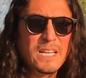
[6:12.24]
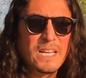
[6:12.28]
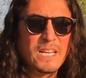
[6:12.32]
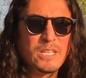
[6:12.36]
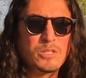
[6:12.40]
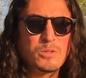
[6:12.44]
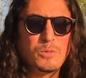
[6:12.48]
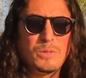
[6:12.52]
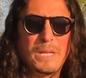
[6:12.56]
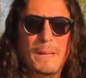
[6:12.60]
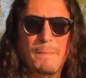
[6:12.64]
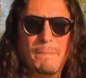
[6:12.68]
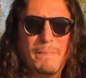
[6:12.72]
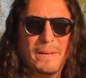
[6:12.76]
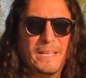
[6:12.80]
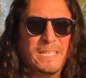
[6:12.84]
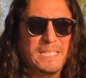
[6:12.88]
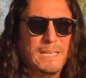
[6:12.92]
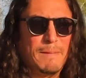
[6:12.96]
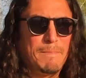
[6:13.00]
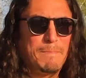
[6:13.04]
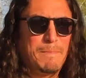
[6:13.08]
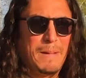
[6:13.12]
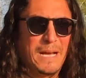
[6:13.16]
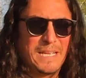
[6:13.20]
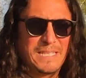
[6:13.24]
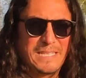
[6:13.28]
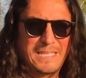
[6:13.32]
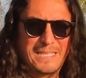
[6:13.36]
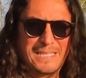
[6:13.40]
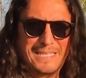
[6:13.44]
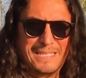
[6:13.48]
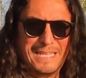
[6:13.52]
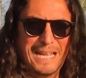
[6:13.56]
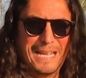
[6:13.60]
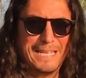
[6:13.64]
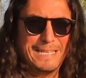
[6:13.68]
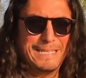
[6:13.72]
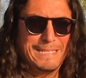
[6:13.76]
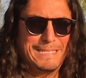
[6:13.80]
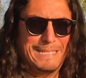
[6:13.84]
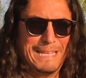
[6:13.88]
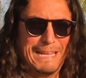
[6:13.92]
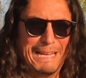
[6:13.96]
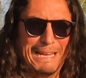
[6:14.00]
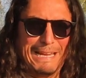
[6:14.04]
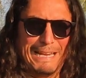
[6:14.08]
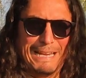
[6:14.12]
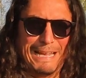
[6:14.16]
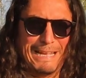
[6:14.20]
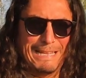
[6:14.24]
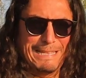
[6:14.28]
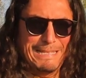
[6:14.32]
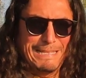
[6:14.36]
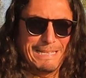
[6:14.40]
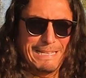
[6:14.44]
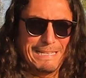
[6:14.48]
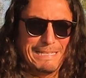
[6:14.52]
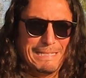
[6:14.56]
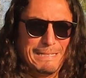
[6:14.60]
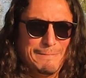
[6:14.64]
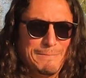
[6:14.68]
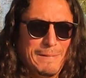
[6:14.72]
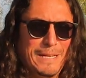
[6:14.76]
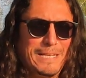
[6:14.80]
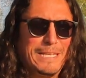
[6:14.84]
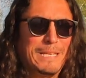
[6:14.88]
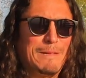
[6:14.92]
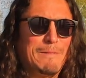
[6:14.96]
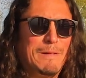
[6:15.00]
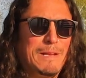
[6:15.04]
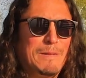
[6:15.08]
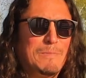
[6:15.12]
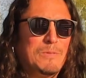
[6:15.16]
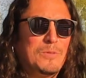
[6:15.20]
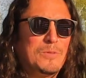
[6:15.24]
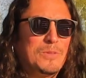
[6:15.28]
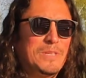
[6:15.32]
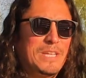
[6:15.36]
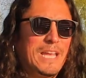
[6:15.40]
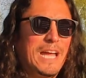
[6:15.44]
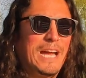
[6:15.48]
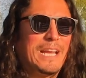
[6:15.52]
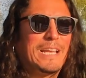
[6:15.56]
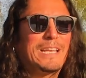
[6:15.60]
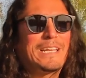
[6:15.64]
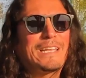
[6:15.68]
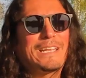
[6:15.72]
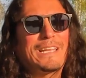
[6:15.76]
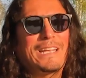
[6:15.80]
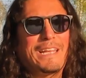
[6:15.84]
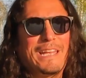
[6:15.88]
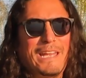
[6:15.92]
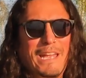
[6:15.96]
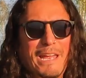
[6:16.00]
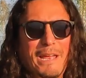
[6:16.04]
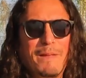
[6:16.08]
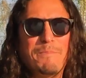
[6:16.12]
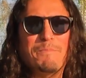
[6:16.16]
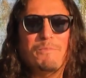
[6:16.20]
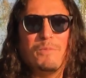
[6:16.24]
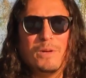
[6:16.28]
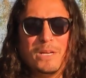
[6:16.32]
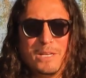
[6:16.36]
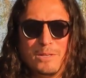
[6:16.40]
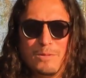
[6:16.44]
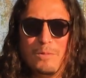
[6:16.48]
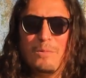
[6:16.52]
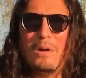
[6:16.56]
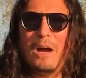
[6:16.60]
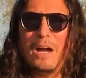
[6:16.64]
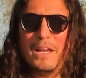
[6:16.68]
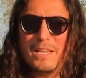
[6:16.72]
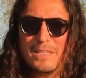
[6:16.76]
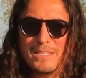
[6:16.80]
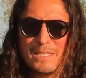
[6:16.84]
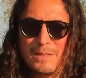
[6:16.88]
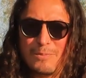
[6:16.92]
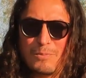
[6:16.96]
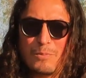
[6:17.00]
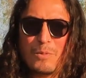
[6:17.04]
es una empresa bastante grandísima a nivel mundial y bueno, ahí